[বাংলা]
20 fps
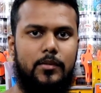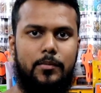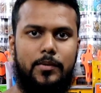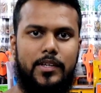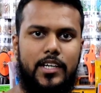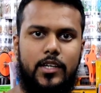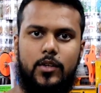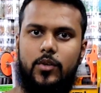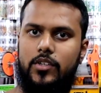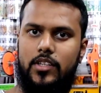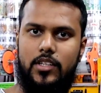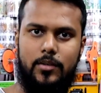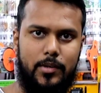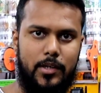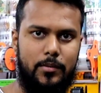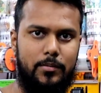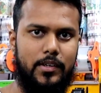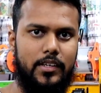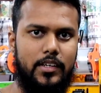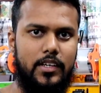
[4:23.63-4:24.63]
দামে বিক্রি করতে
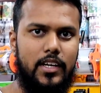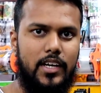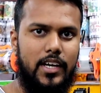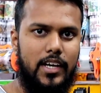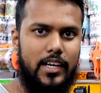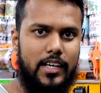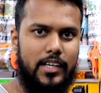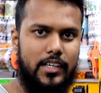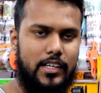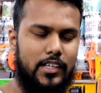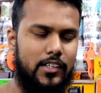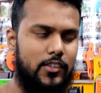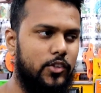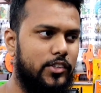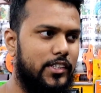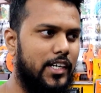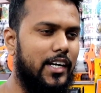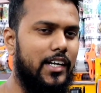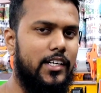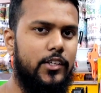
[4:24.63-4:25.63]
পারবেন আচ্ছা কিন্তু
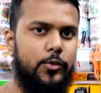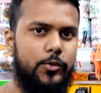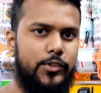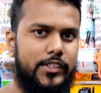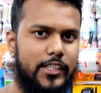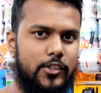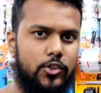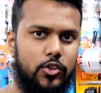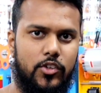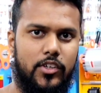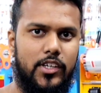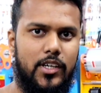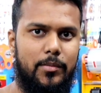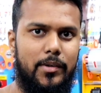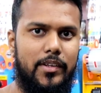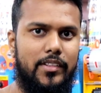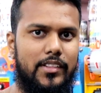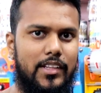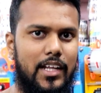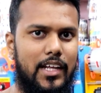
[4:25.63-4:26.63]
যারা ইউজের জন্য
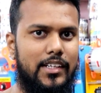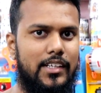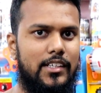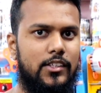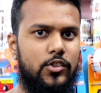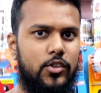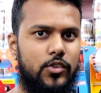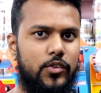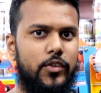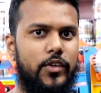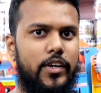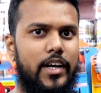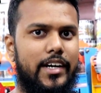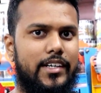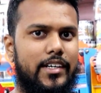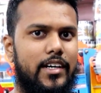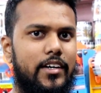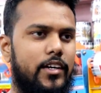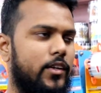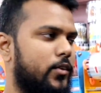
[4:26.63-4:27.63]
নেবেন তাদের জন্য
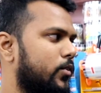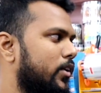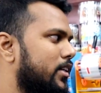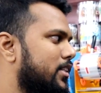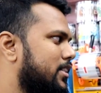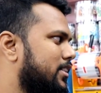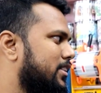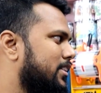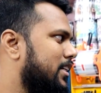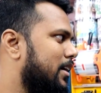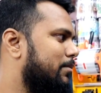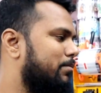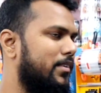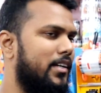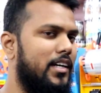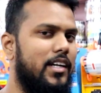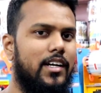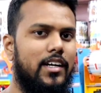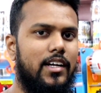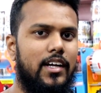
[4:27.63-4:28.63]
একটা রিকোয়েস্ট যে
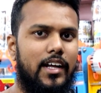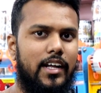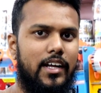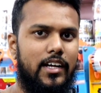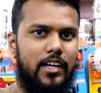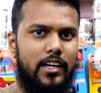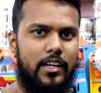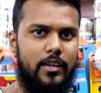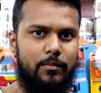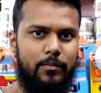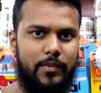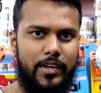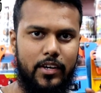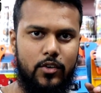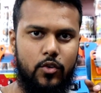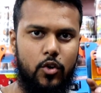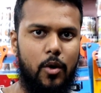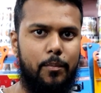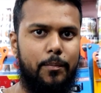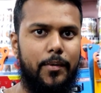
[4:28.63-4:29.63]
আপনারা মানে
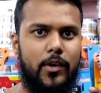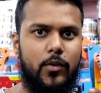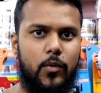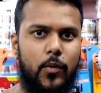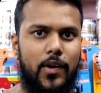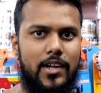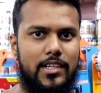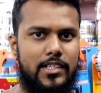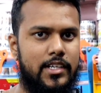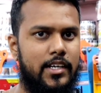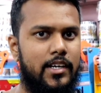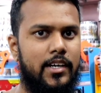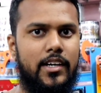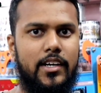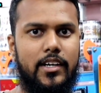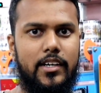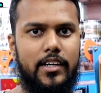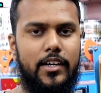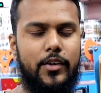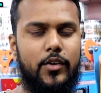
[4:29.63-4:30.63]
কপার কয়েল ছাড়া
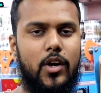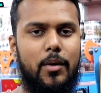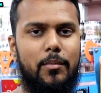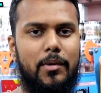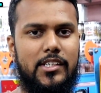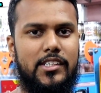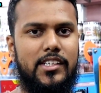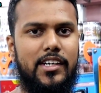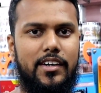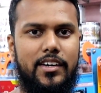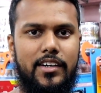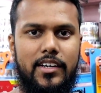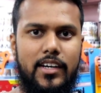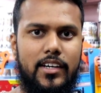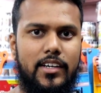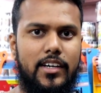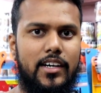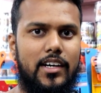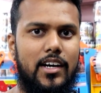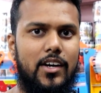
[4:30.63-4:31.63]
এগুলো মেশিন
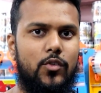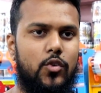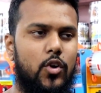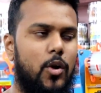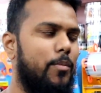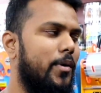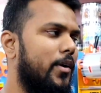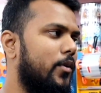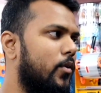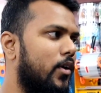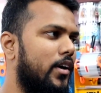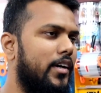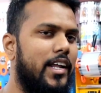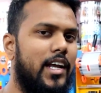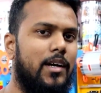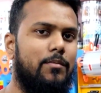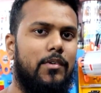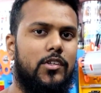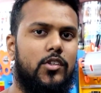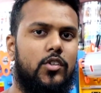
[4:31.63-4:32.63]
কিনেন না কারণ কপার
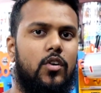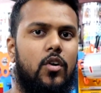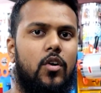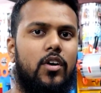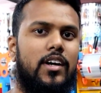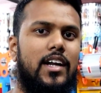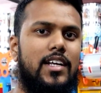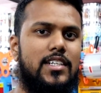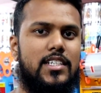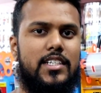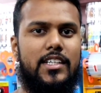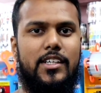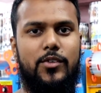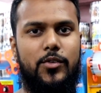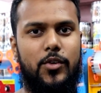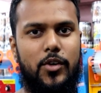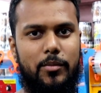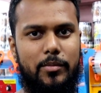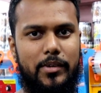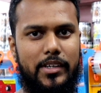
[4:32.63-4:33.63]
কয়েলটা একমাত্র লং লাস্টিং
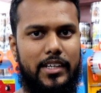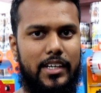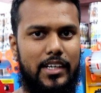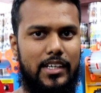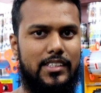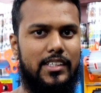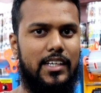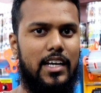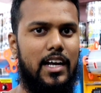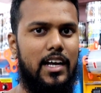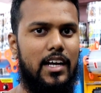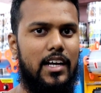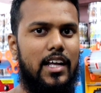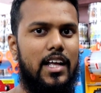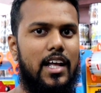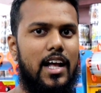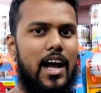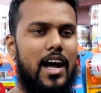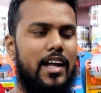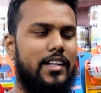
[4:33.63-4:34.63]
করবে আচ্ছা মানে হচ্ছে
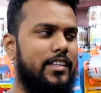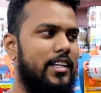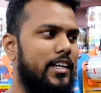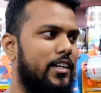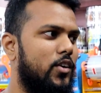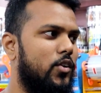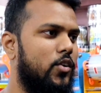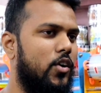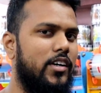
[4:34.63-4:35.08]
এটা দীর্ঘ